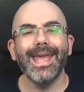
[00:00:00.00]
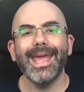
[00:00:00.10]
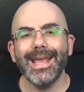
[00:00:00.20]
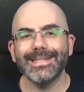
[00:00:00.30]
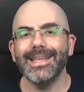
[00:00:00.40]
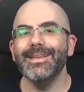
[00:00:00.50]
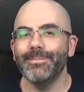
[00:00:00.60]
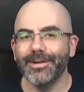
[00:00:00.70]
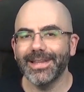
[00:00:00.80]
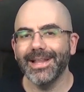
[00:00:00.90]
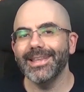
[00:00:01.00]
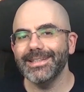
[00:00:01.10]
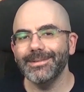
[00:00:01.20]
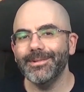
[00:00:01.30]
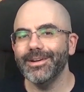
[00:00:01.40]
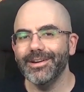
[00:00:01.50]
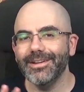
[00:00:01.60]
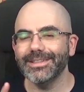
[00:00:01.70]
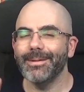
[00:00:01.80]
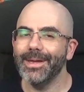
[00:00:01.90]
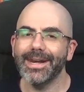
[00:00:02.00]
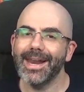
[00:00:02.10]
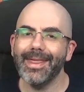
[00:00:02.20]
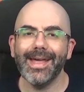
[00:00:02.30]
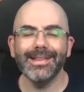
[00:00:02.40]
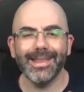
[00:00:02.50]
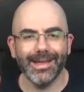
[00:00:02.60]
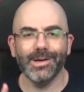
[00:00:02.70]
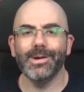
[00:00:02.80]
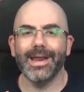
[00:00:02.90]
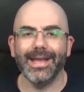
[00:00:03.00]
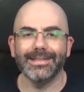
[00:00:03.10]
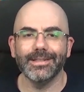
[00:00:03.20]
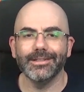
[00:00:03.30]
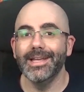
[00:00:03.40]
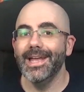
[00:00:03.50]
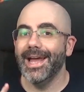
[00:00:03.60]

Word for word: Es importantísimo no saber nada antes de jugar a esto.